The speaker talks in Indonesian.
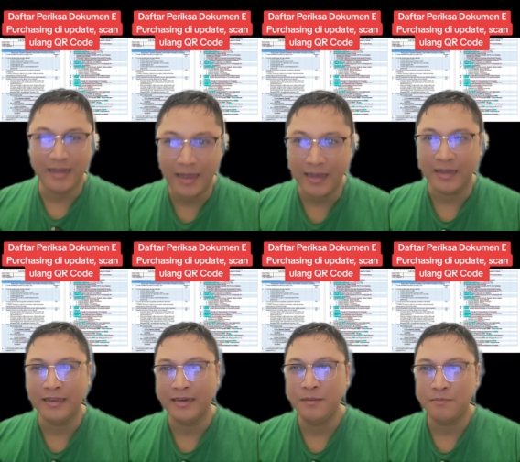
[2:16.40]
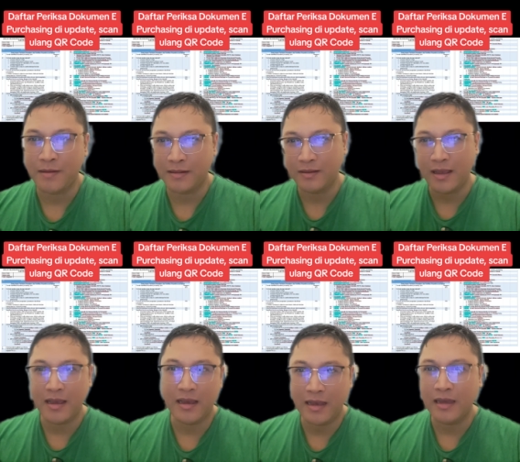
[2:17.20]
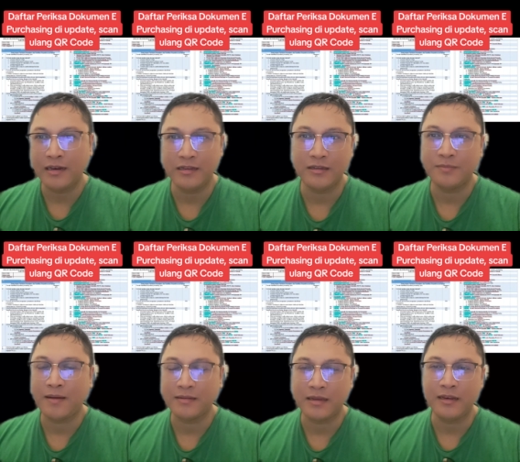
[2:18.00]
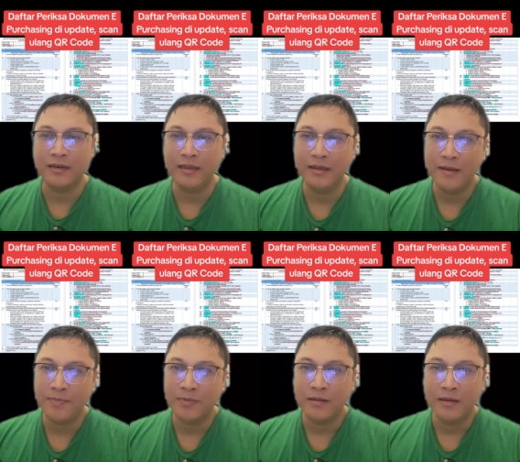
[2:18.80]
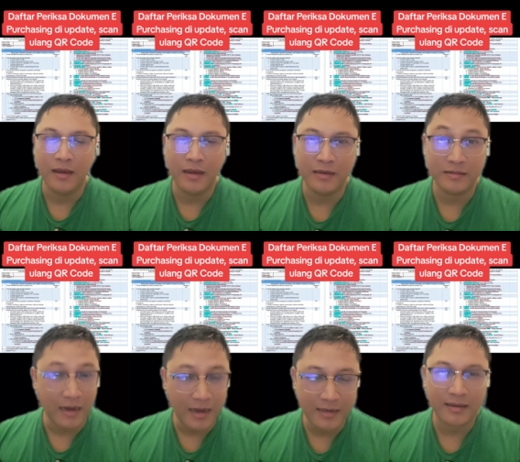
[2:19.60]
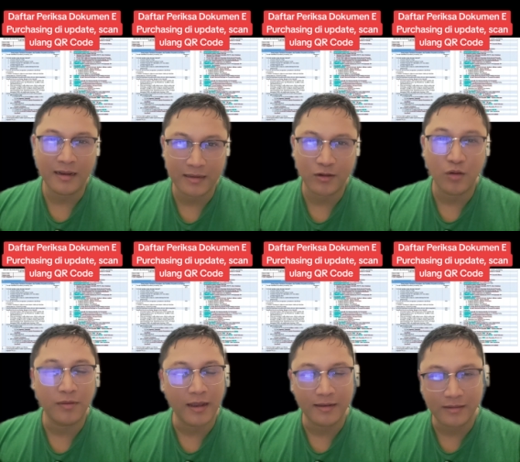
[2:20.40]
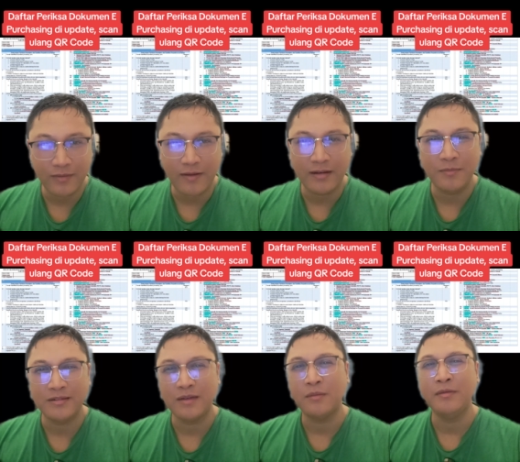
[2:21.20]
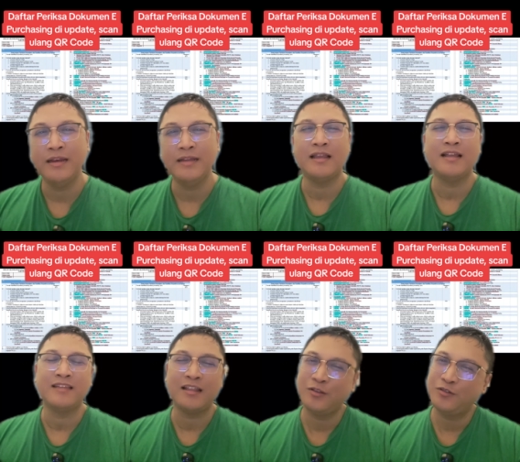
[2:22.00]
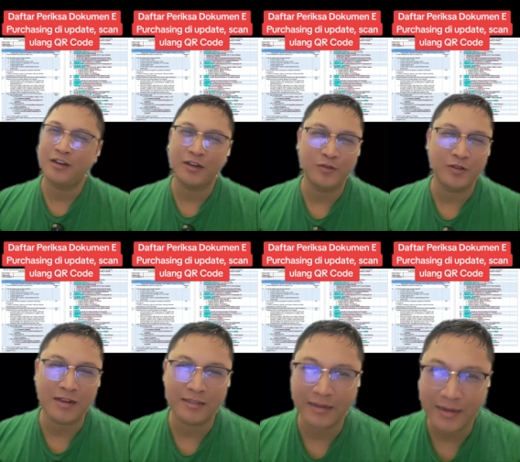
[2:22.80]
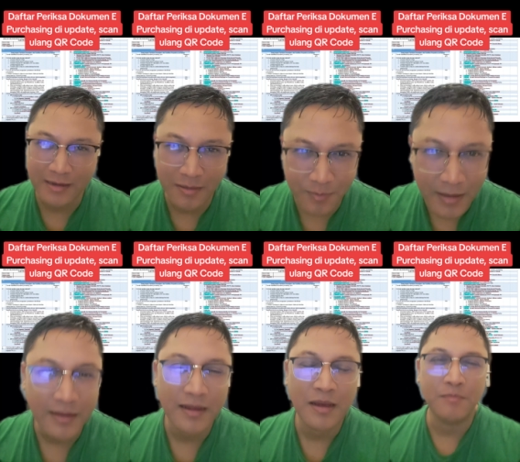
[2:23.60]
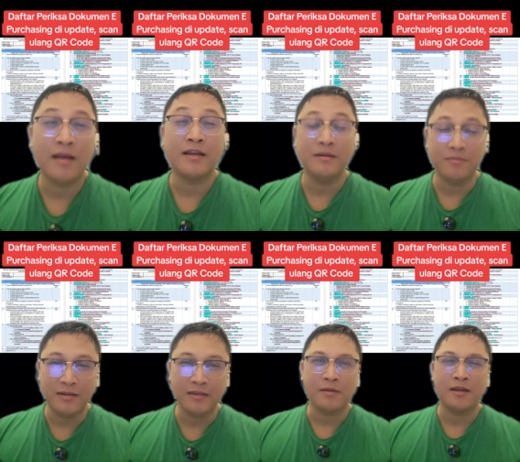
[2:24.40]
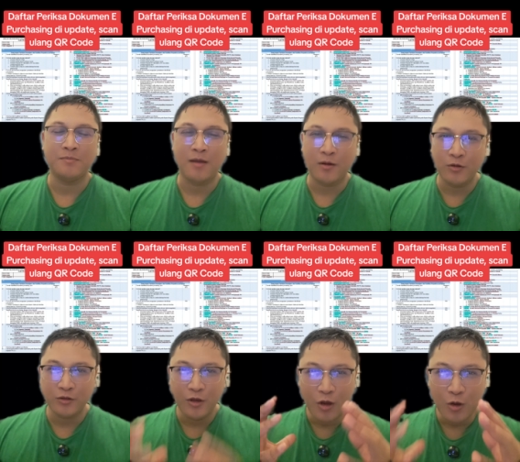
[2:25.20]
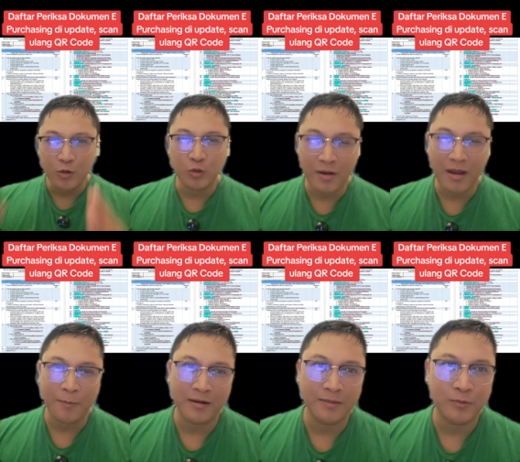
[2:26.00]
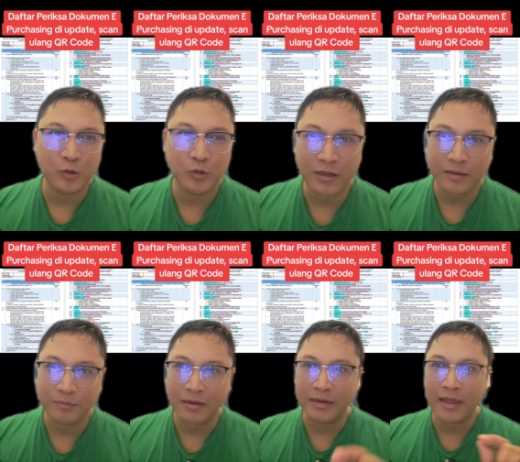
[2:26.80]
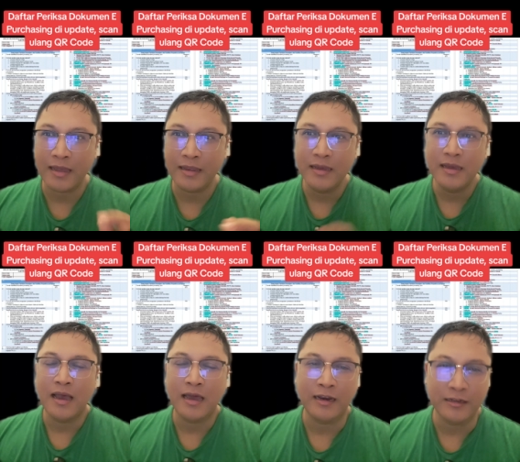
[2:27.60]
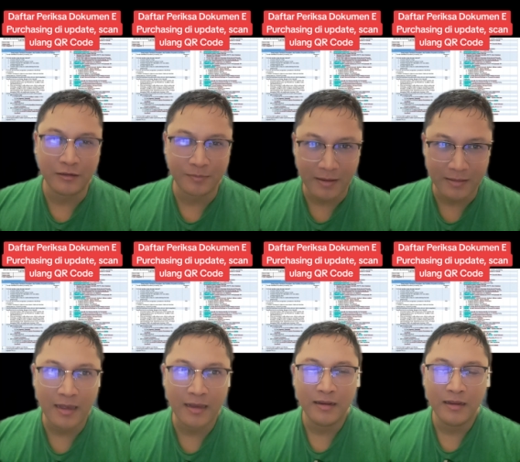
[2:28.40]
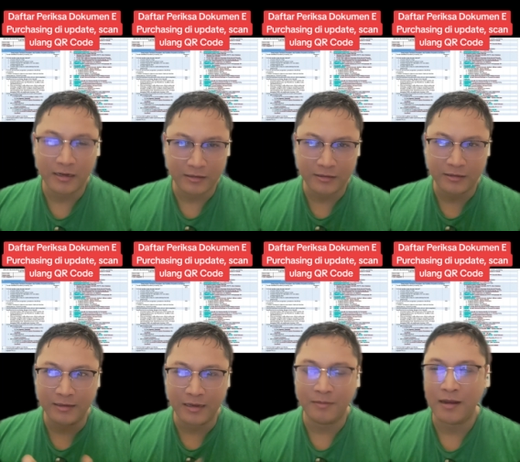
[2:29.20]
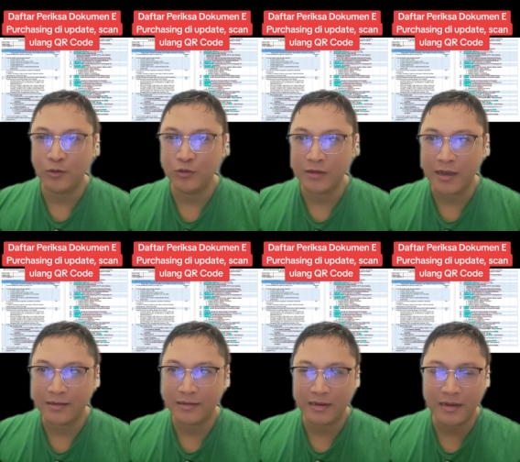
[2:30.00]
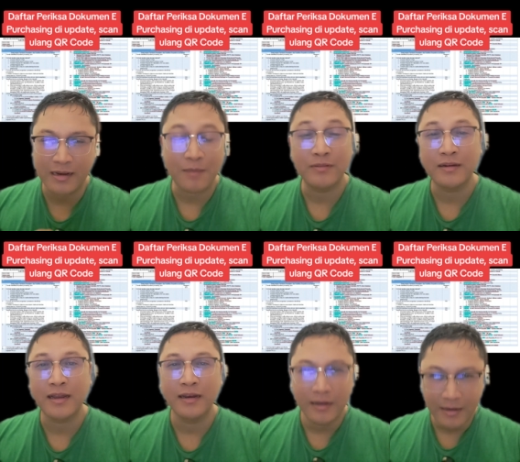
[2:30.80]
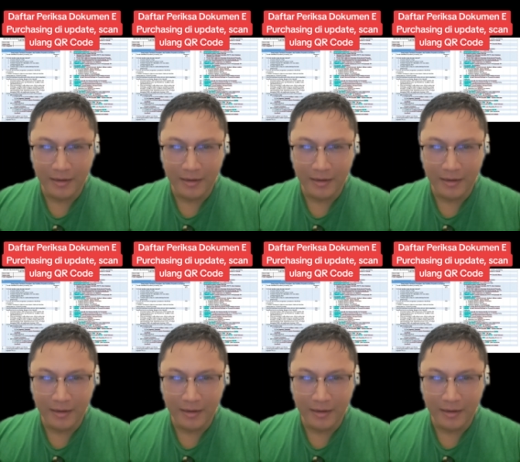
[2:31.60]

Nah, ini empat eh, analisis pasar ini eh, sangat-sangat uh, komprehensif. Anda bisa memilih salah satu, salah dua, salah tiga, salah empat. Makin banyak, makin bagus untuk mengambil keputusan mengenai analisis pasar, ketersediaan pelaku usaha lengkap dengan